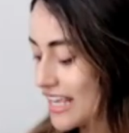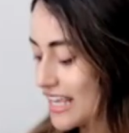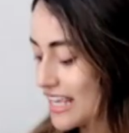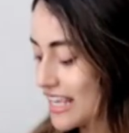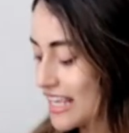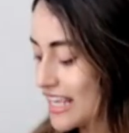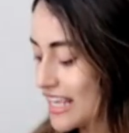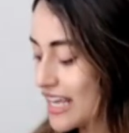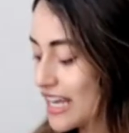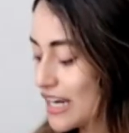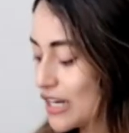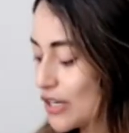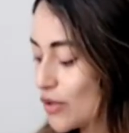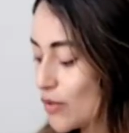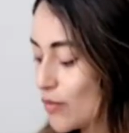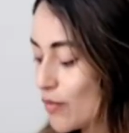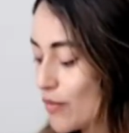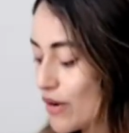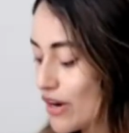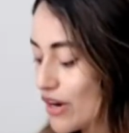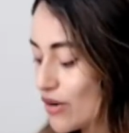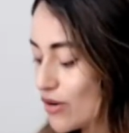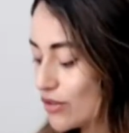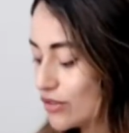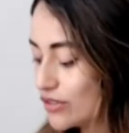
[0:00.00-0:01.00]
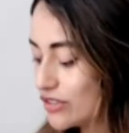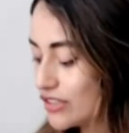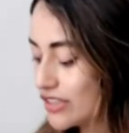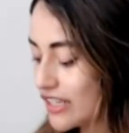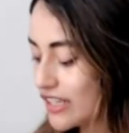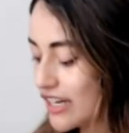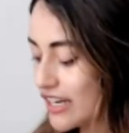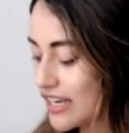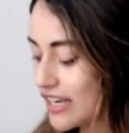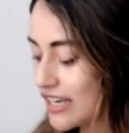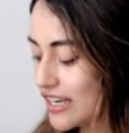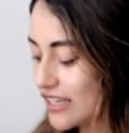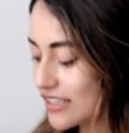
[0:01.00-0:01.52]
Y el número
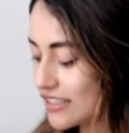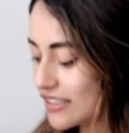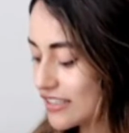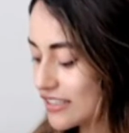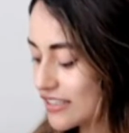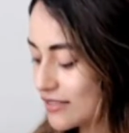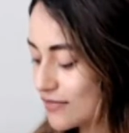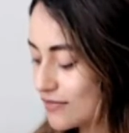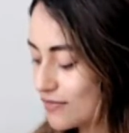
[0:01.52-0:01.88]
3